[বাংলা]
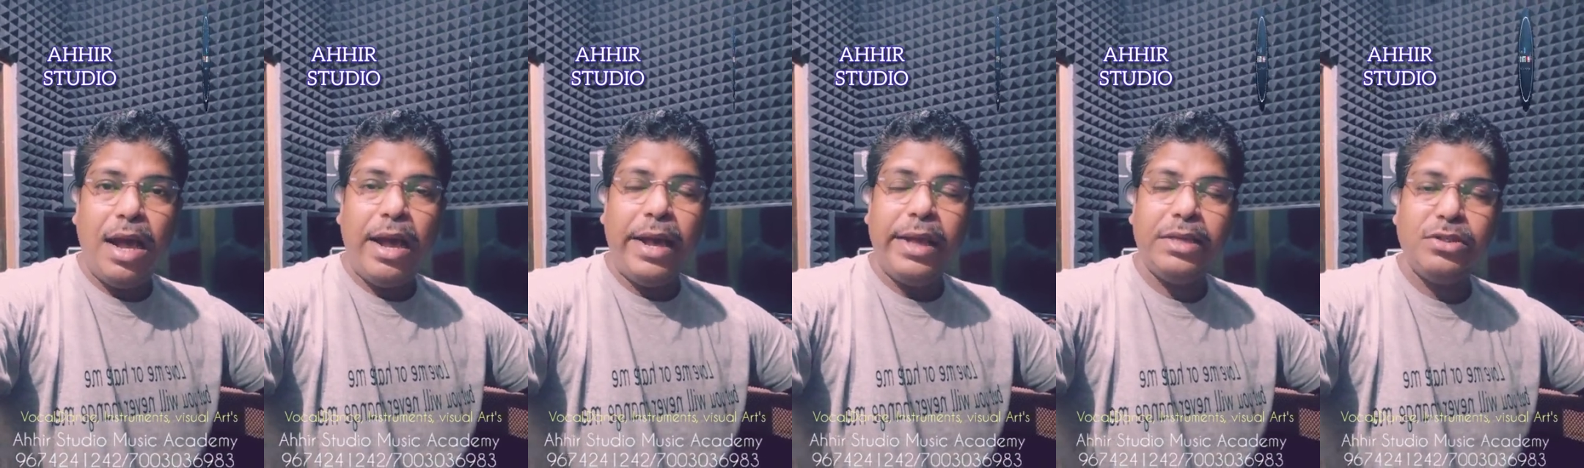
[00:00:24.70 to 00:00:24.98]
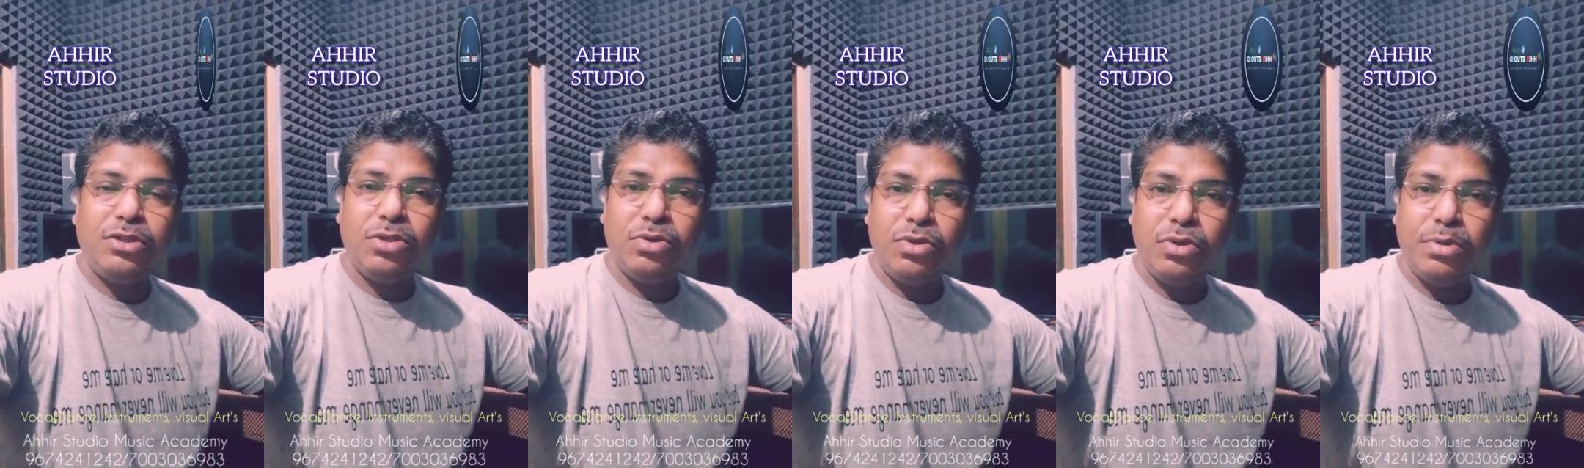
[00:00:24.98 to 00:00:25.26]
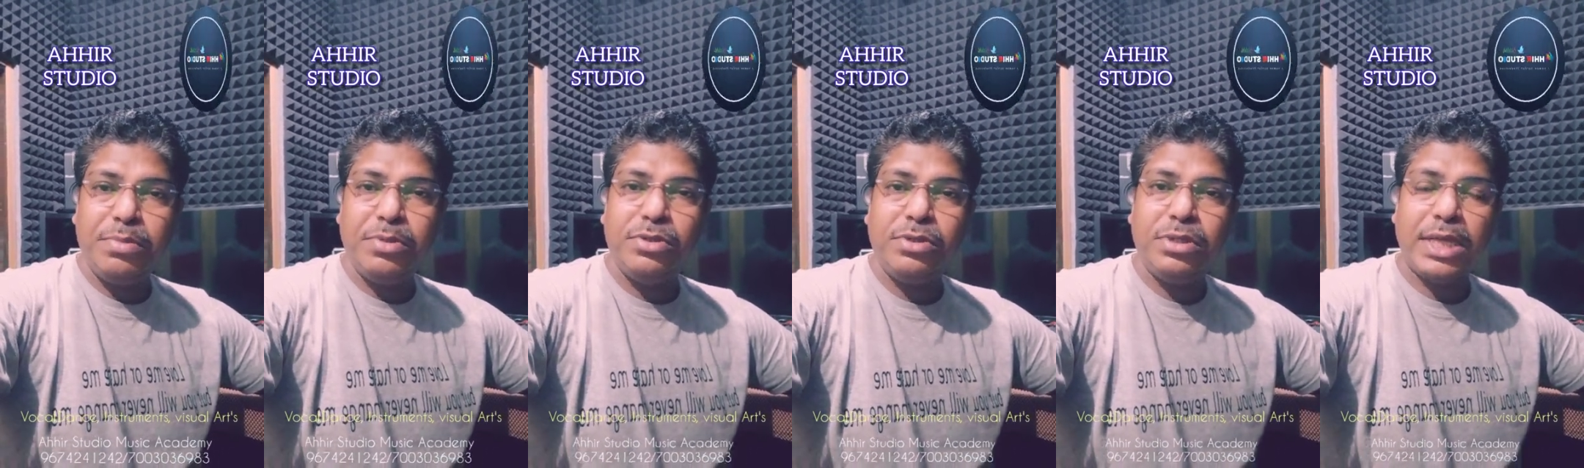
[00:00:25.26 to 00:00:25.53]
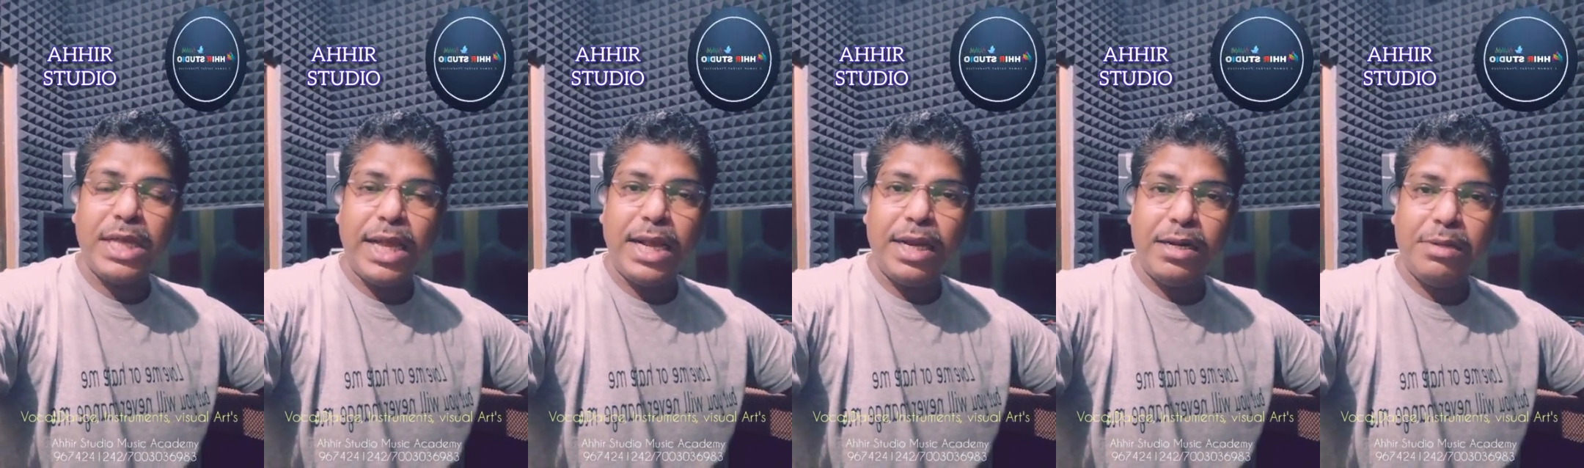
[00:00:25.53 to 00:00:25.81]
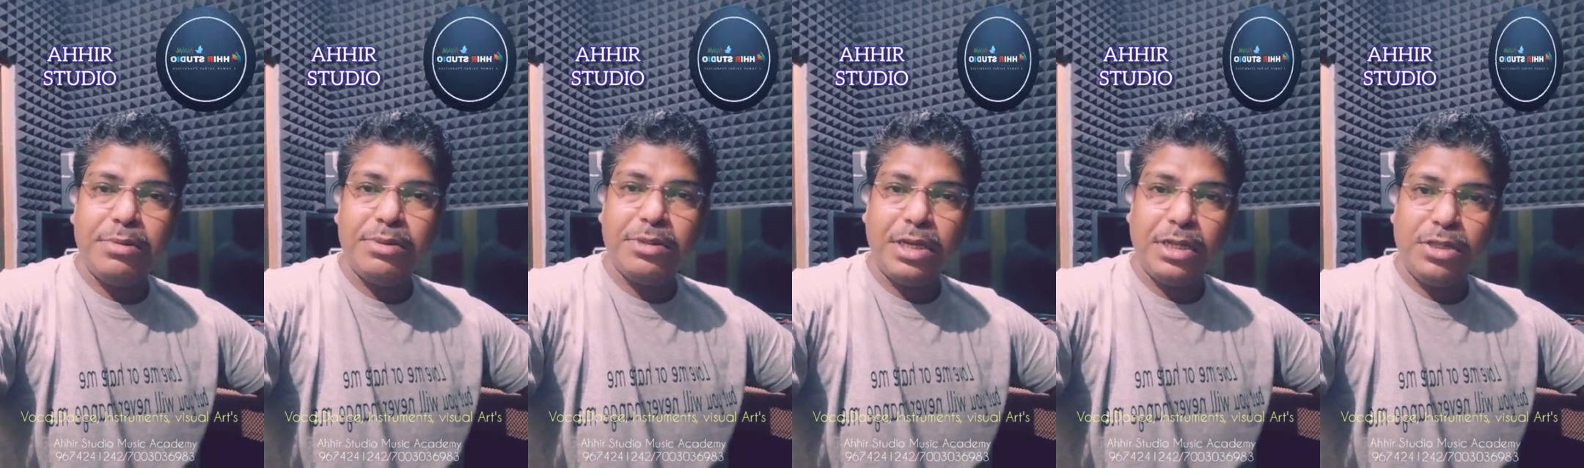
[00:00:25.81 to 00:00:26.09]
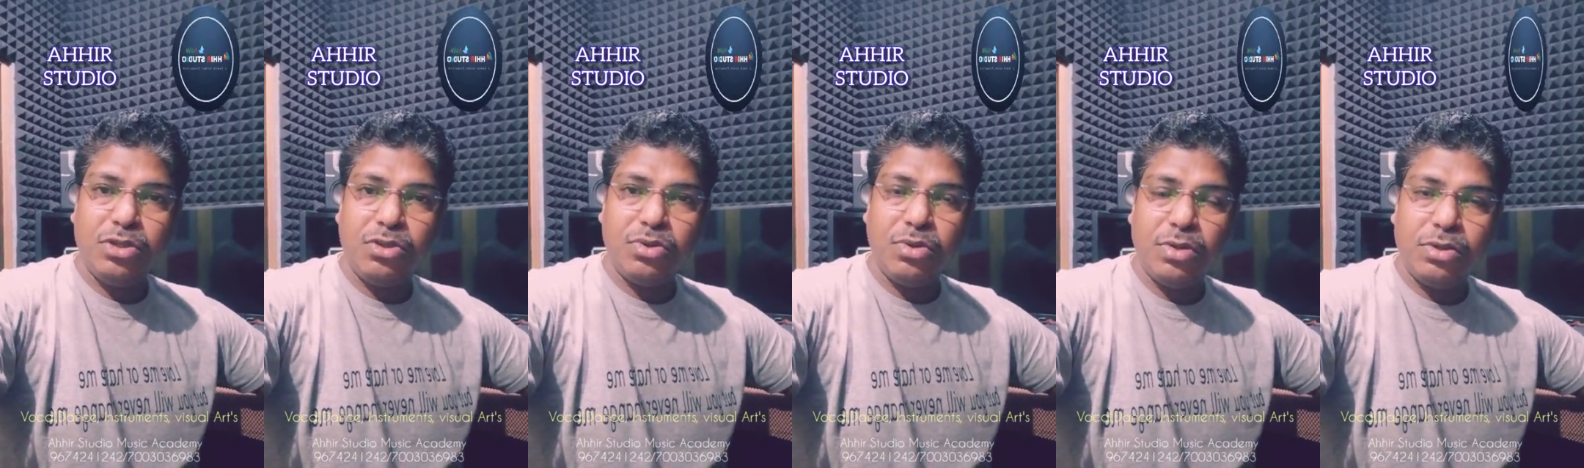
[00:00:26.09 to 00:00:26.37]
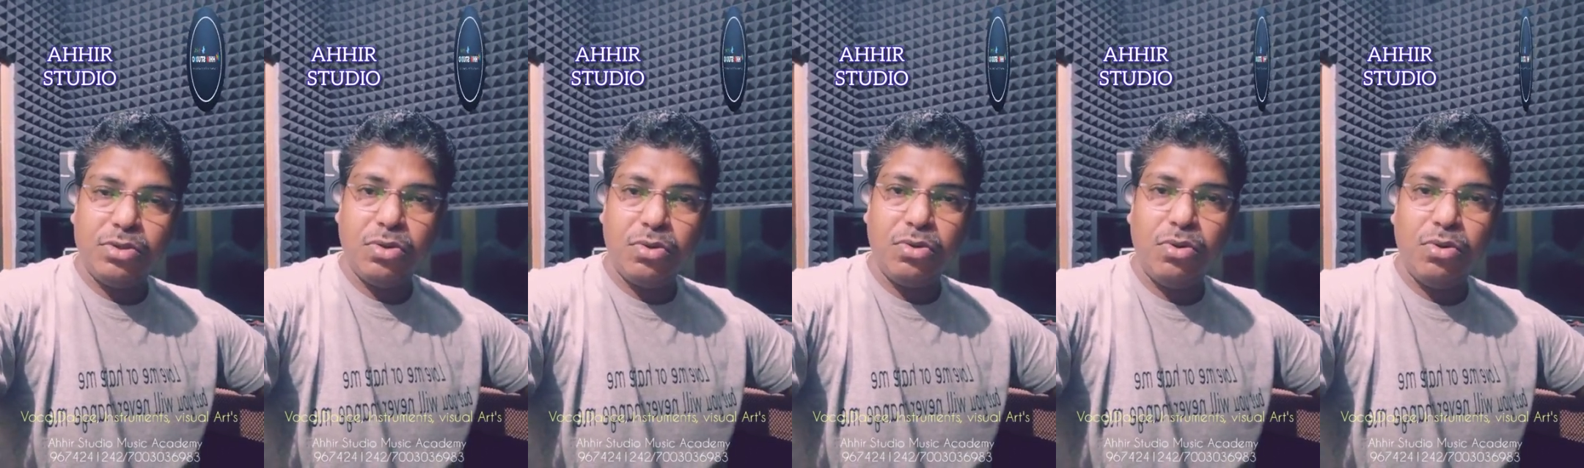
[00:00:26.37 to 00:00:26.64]
আই স্টুডিও মিউজিক একাডেমির সাথে
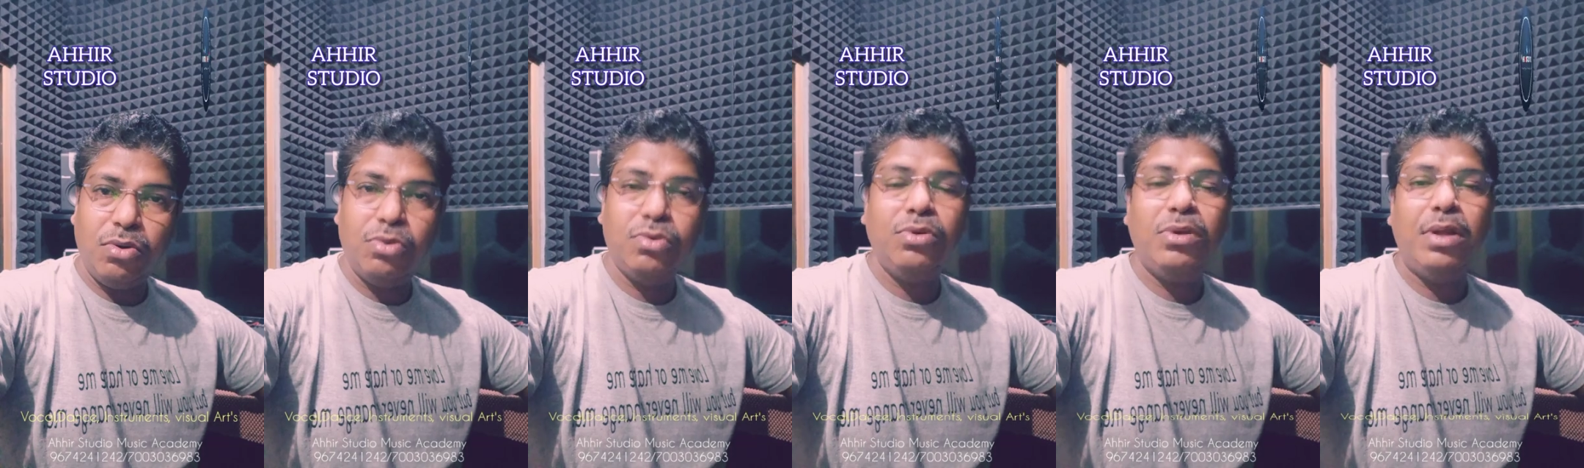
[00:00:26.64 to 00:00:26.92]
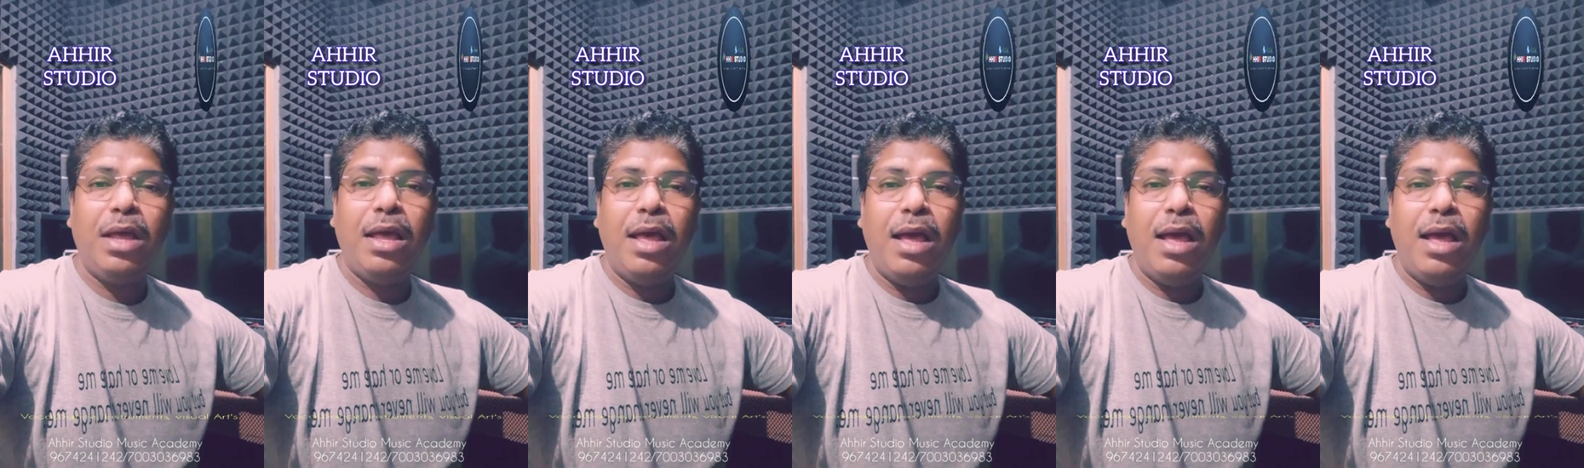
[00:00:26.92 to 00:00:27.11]
যোগাযোগ করুন